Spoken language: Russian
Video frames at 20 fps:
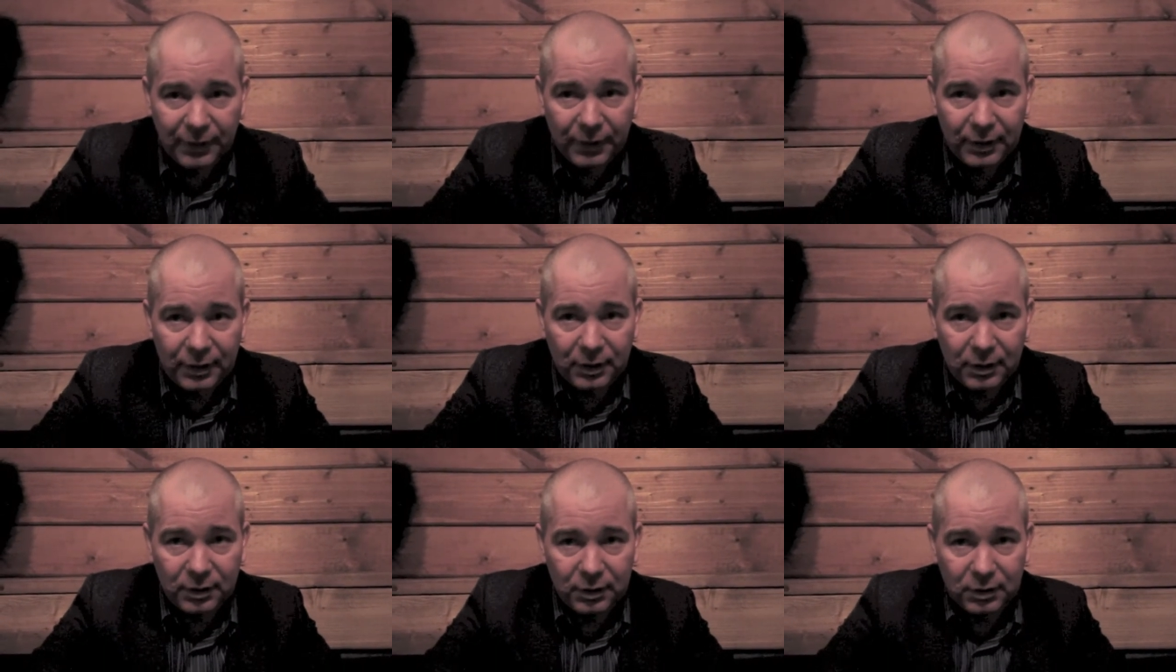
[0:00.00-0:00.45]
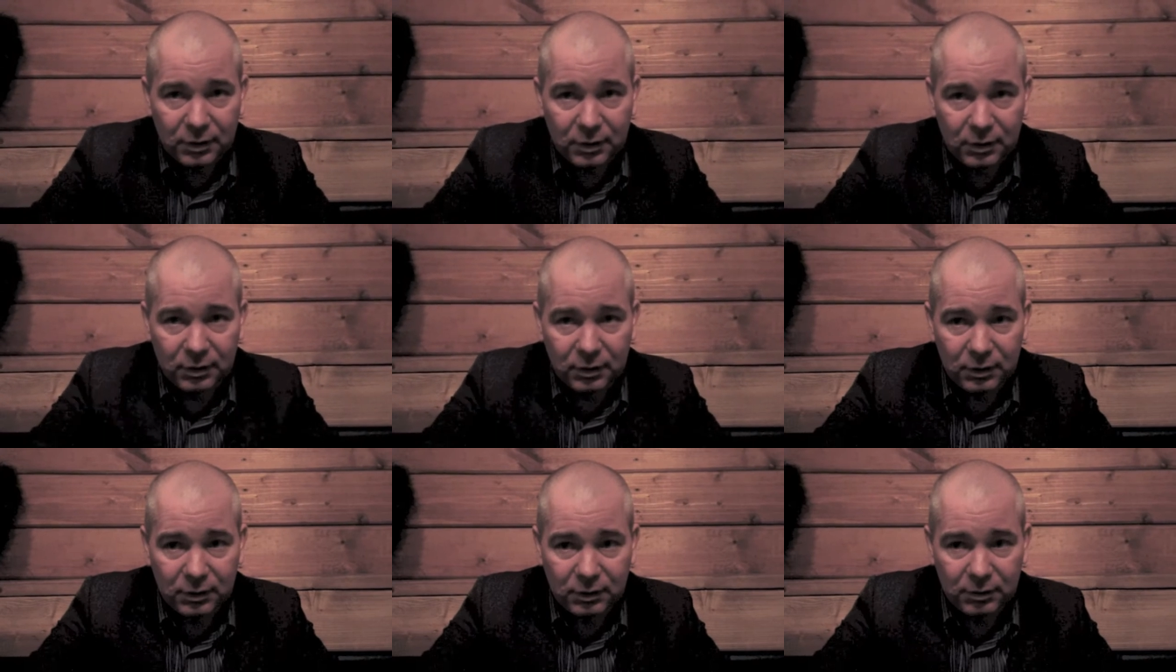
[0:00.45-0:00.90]

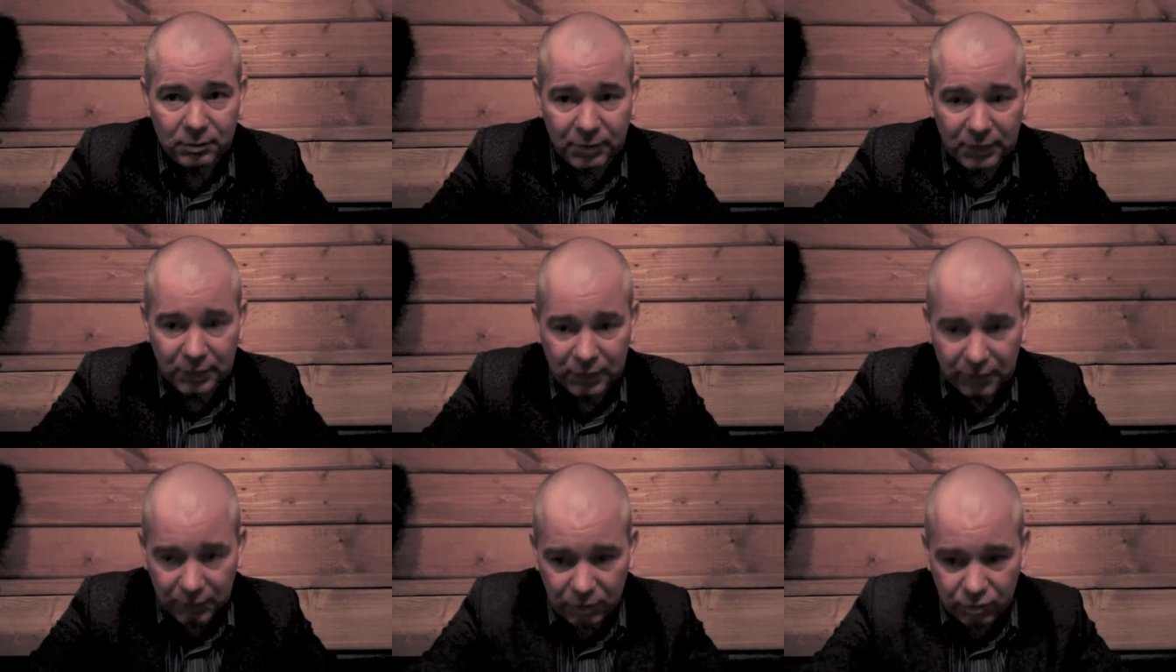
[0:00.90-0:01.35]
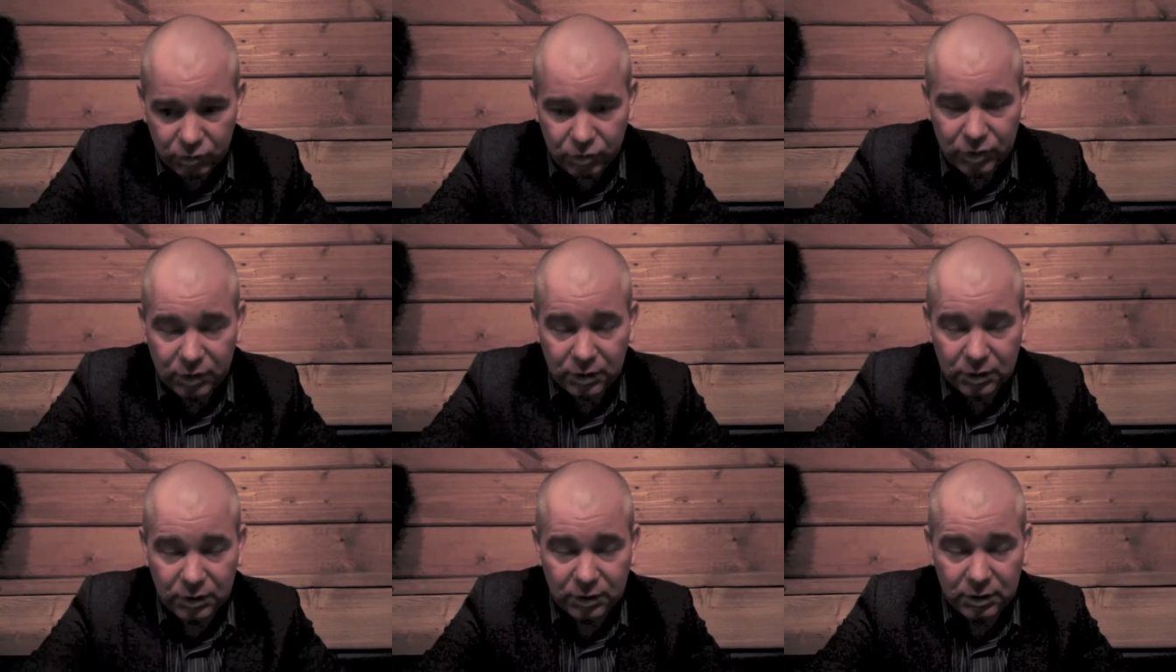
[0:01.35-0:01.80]
э, мои
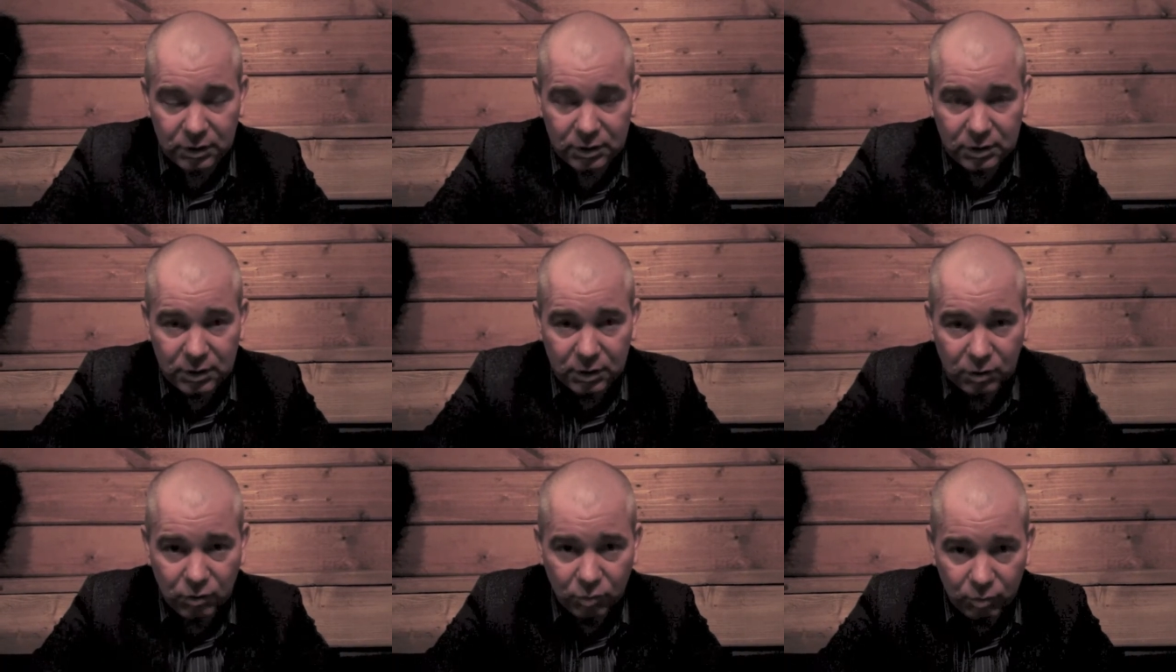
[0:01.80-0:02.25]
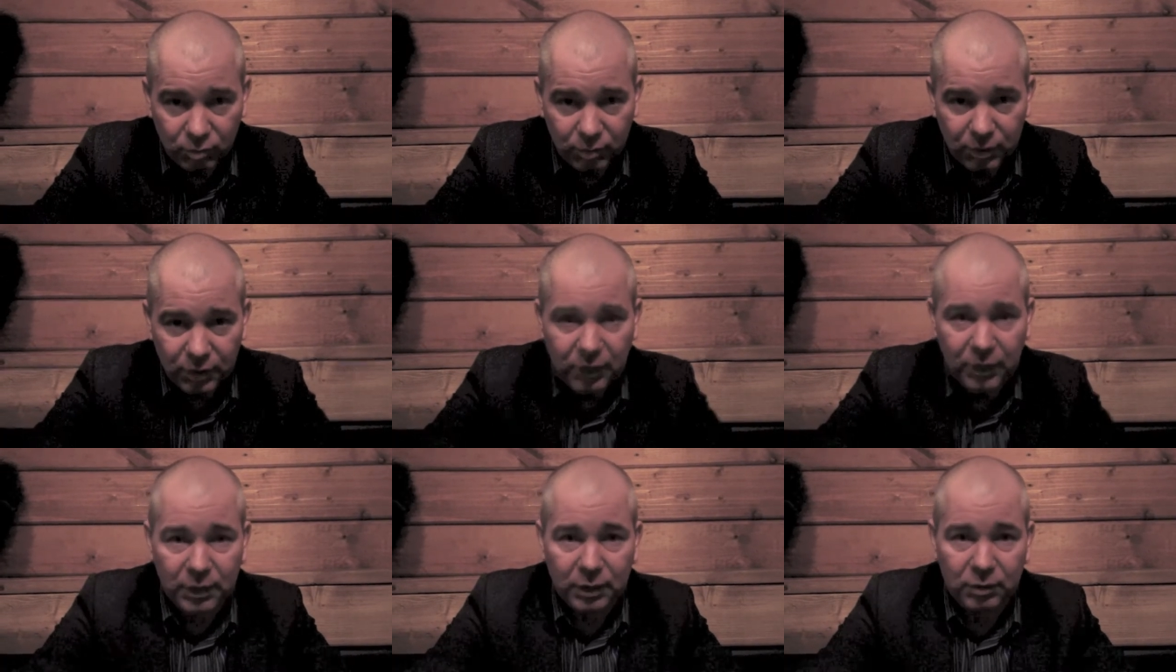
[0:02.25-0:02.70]
хорошие
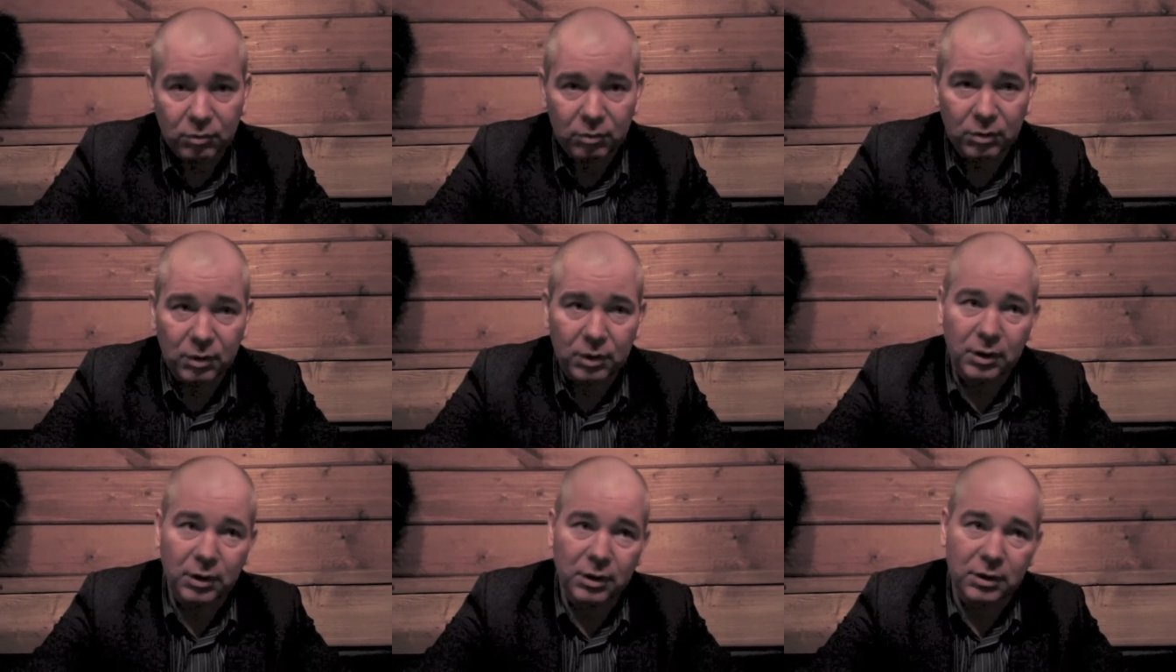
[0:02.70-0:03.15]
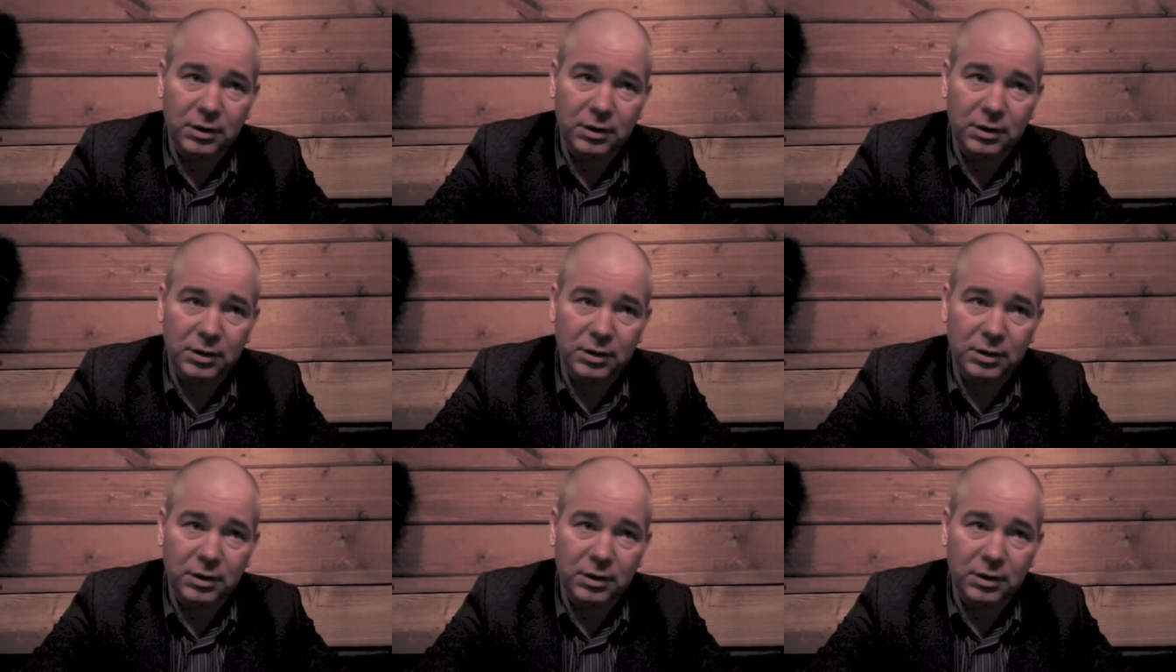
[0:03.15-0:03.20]
знакомые, которые,